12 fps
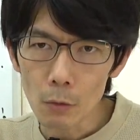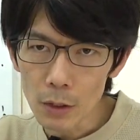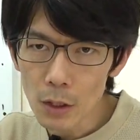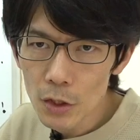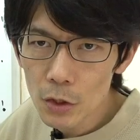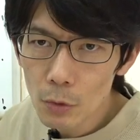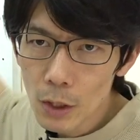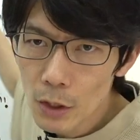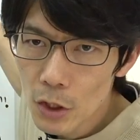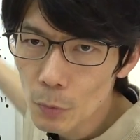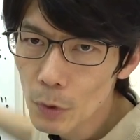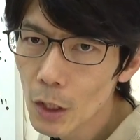私の
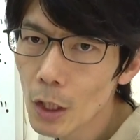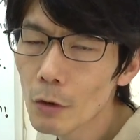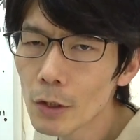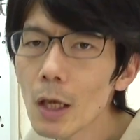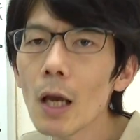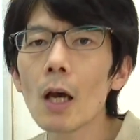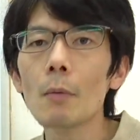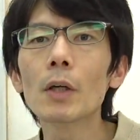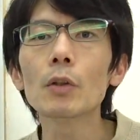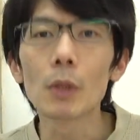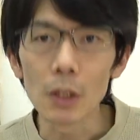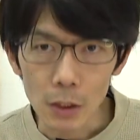話右側で
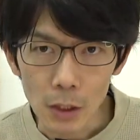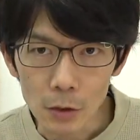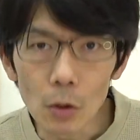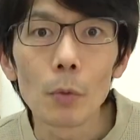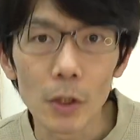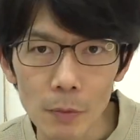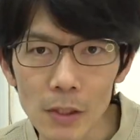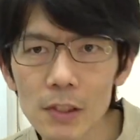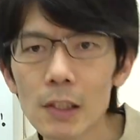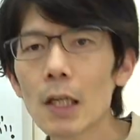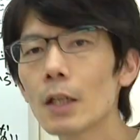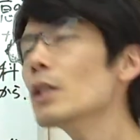まとめていきたいと思います。
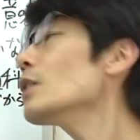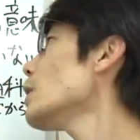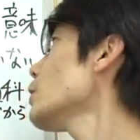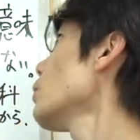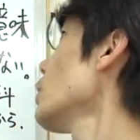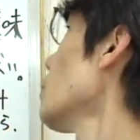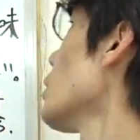じゃあ早速行き